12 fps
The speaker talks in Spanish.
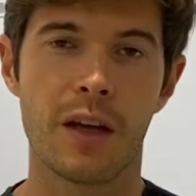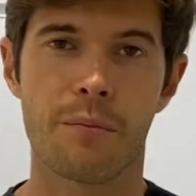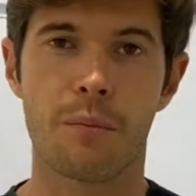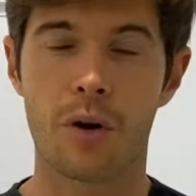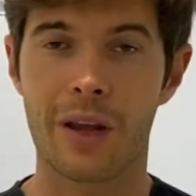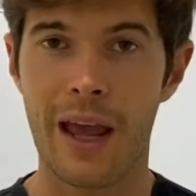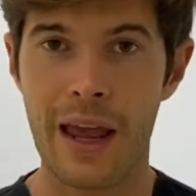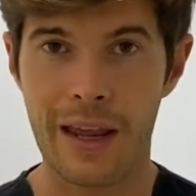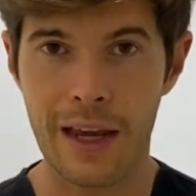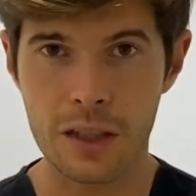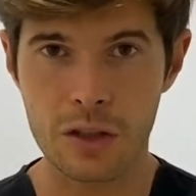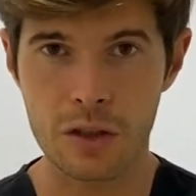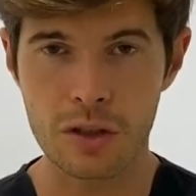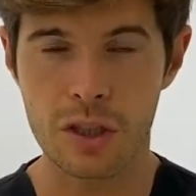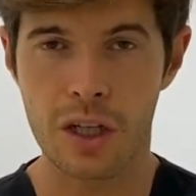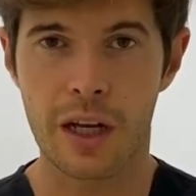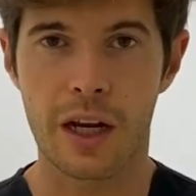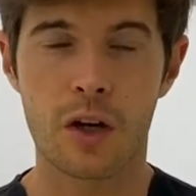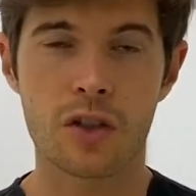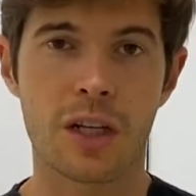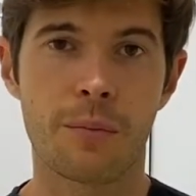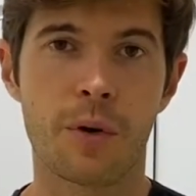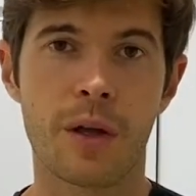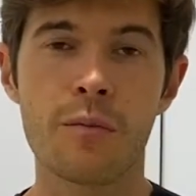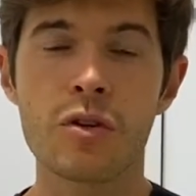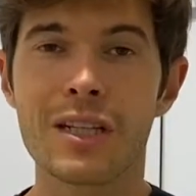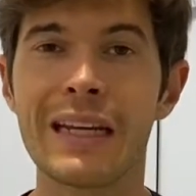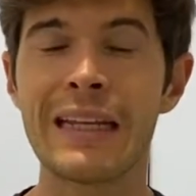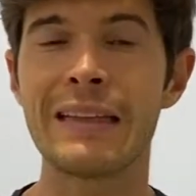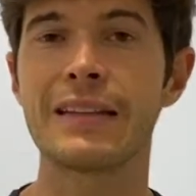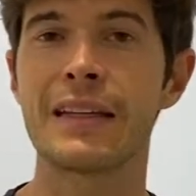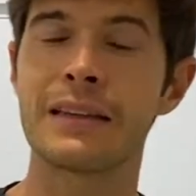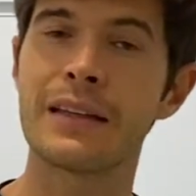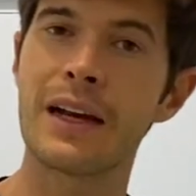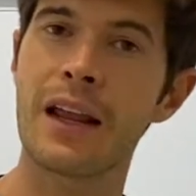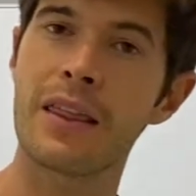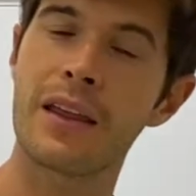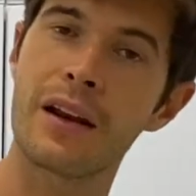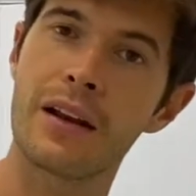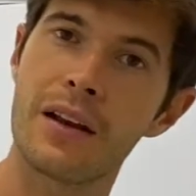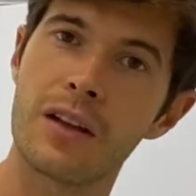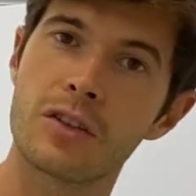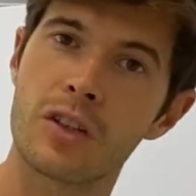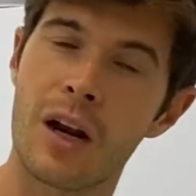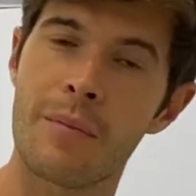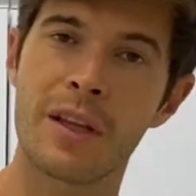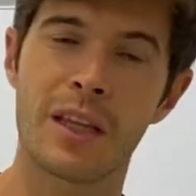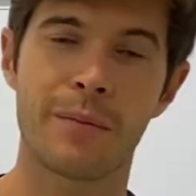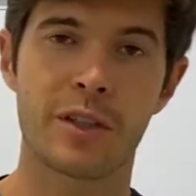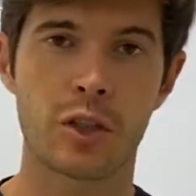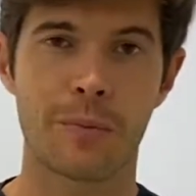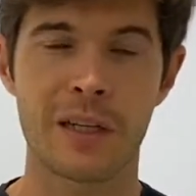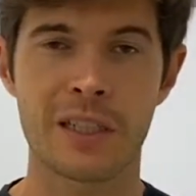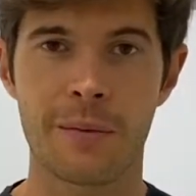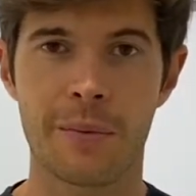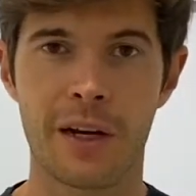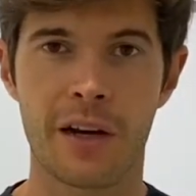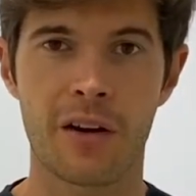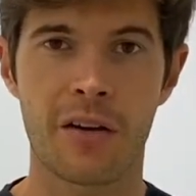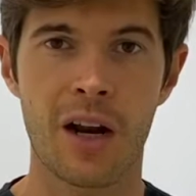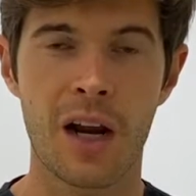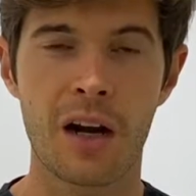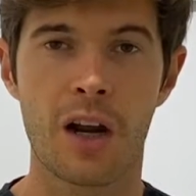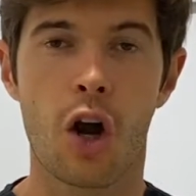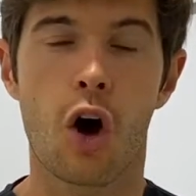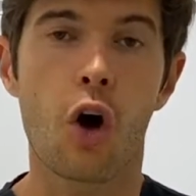porque hay casos en los que podemos intentar hacer solamente mastopexia periareolar